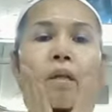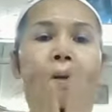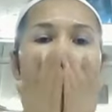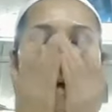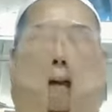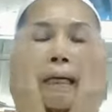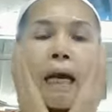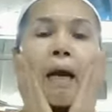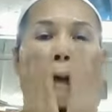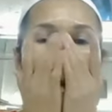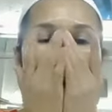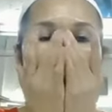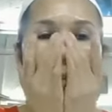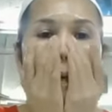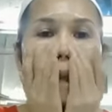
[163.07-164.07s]
ตรงหน้า
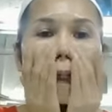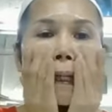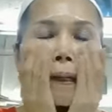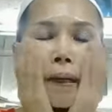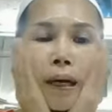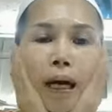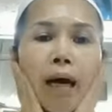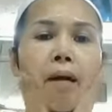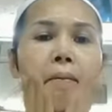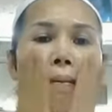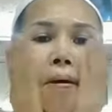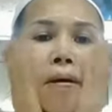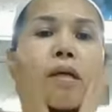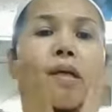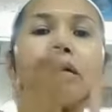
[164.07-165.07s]
ข้างมือเลยนะคะ
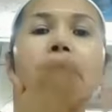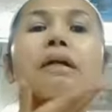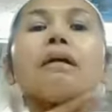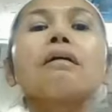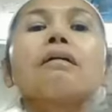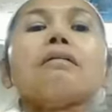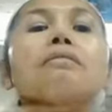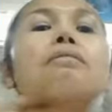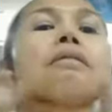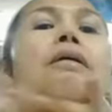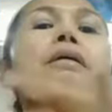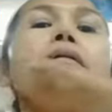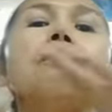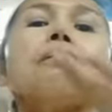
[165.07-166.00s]
แล้วก็นวด